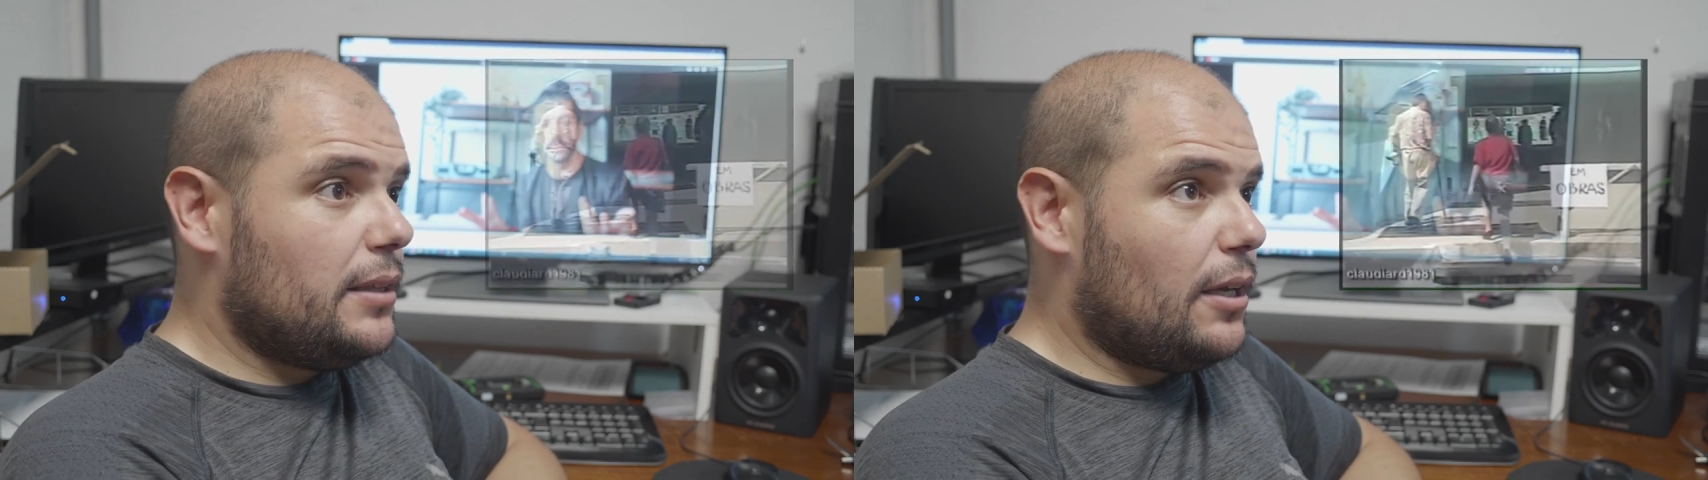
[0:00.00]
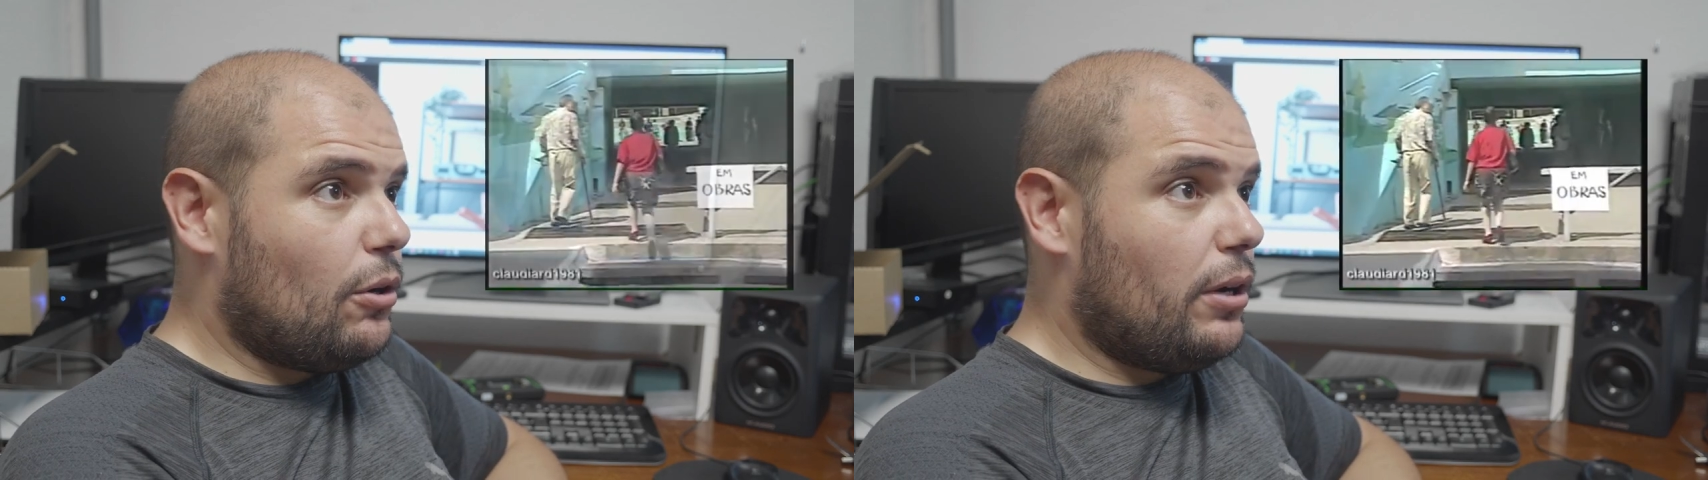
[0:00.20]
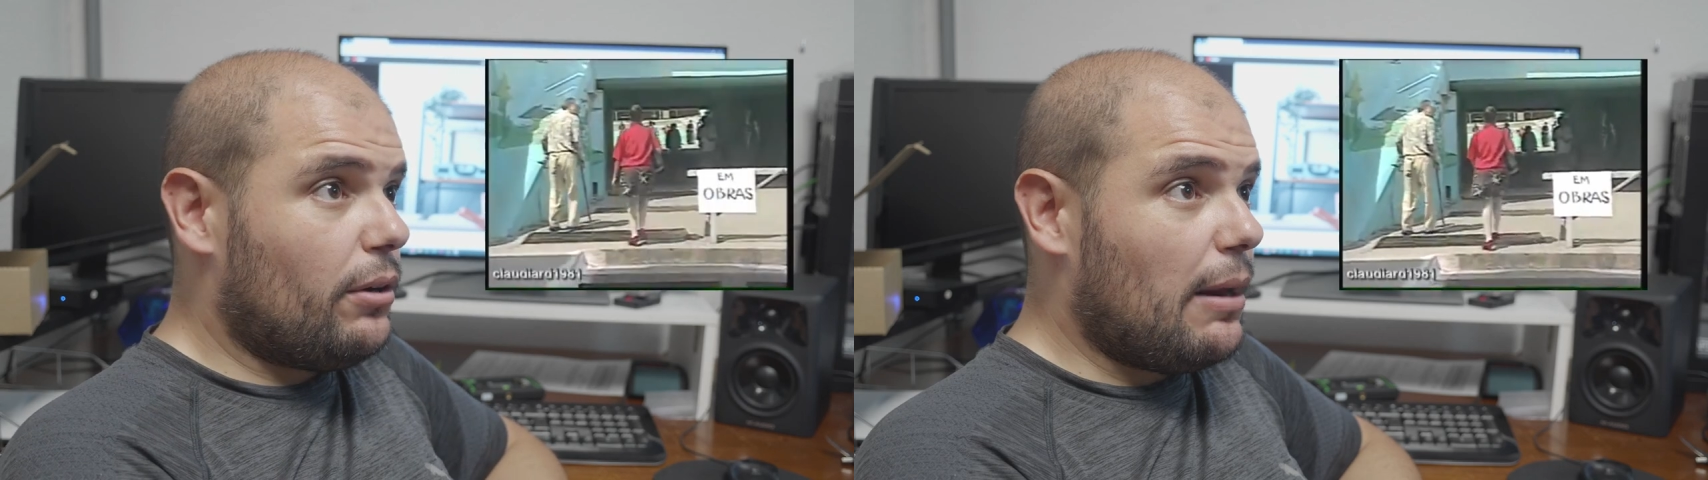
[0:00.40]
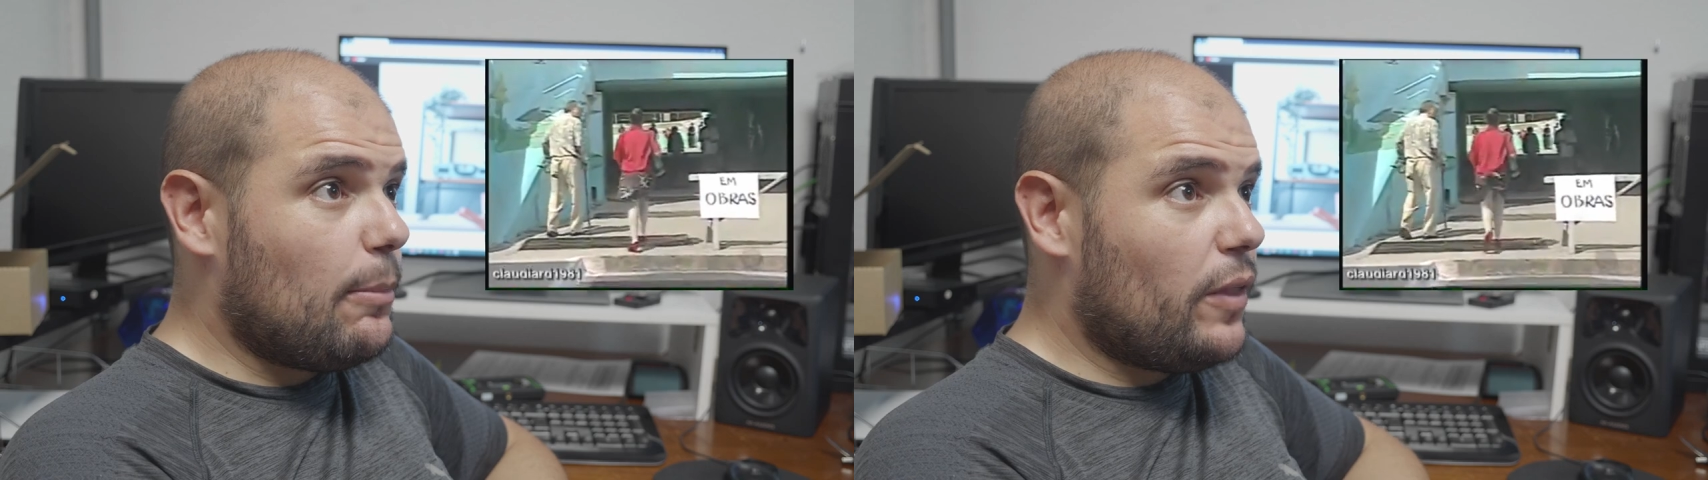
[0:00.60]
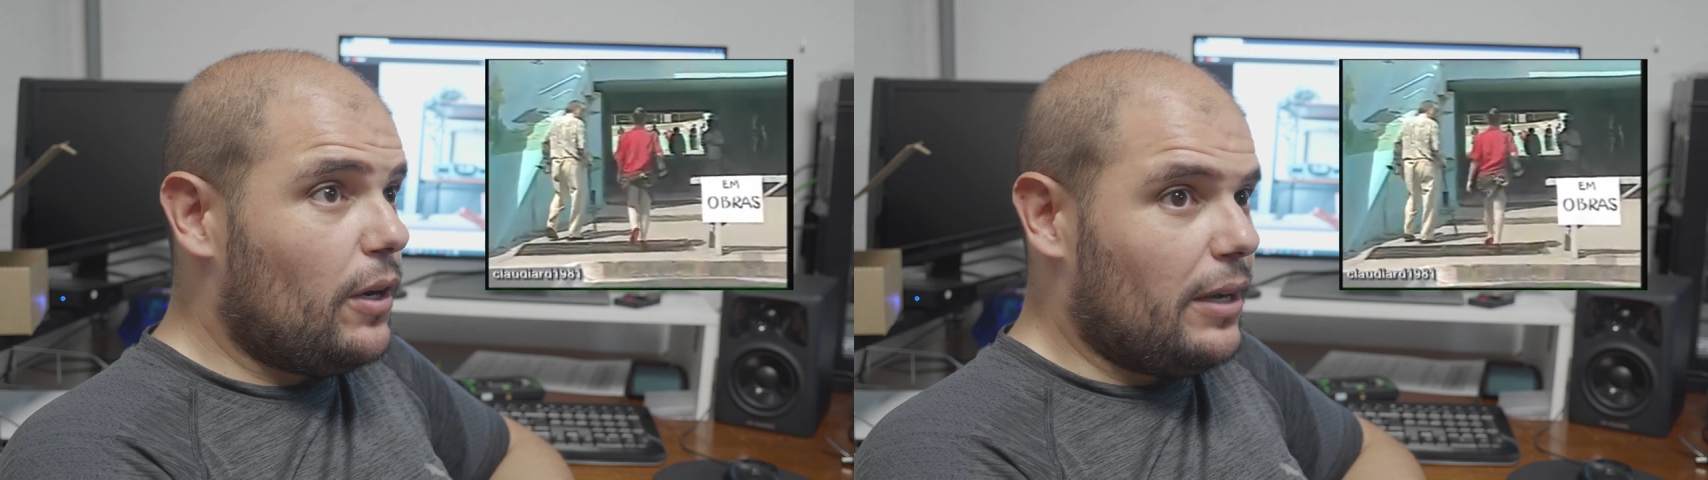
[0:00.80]
de coger una
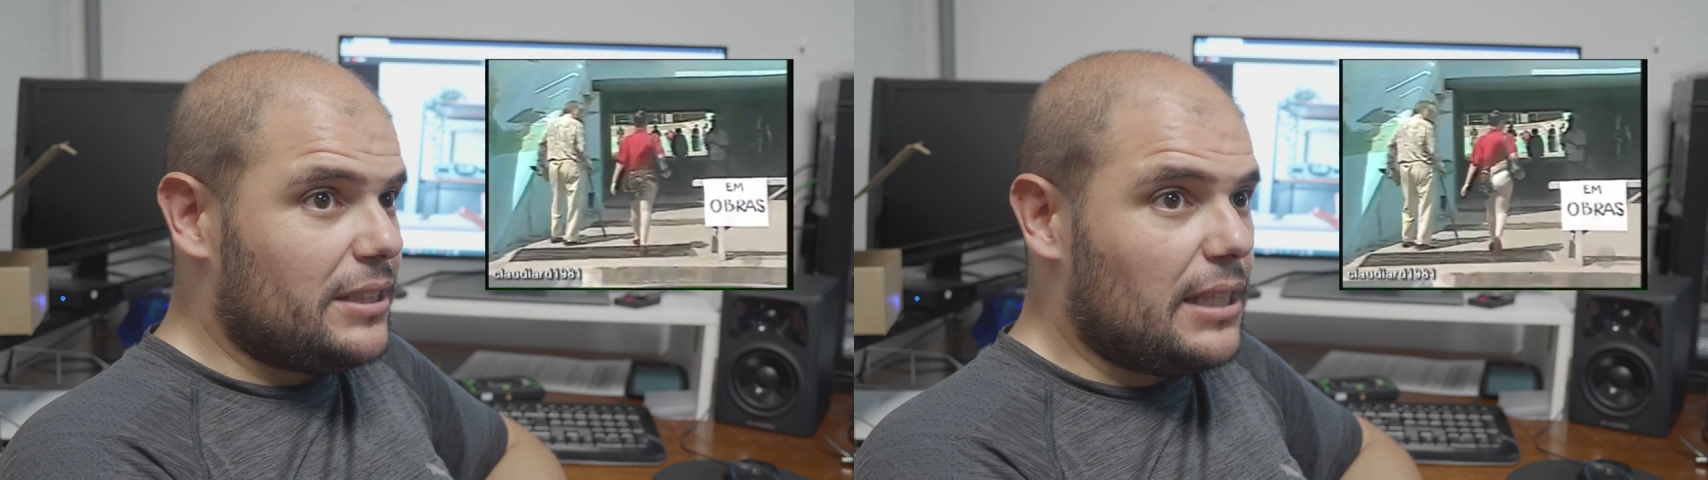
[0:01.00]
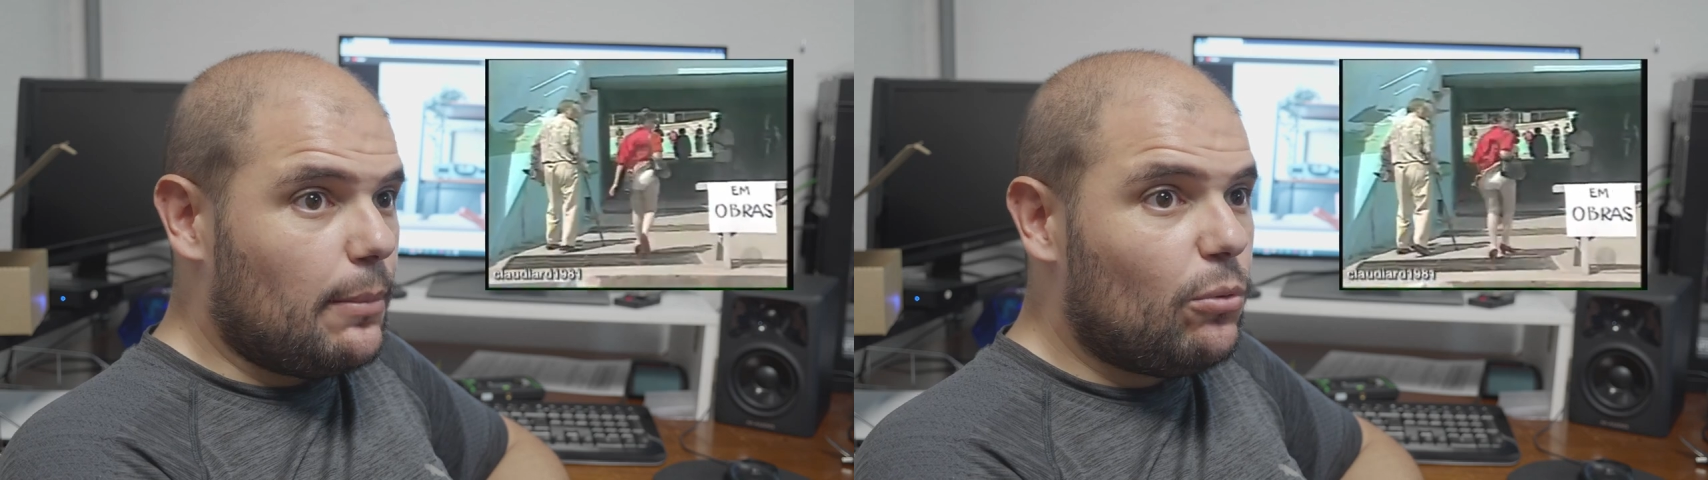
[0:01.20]
modelo que está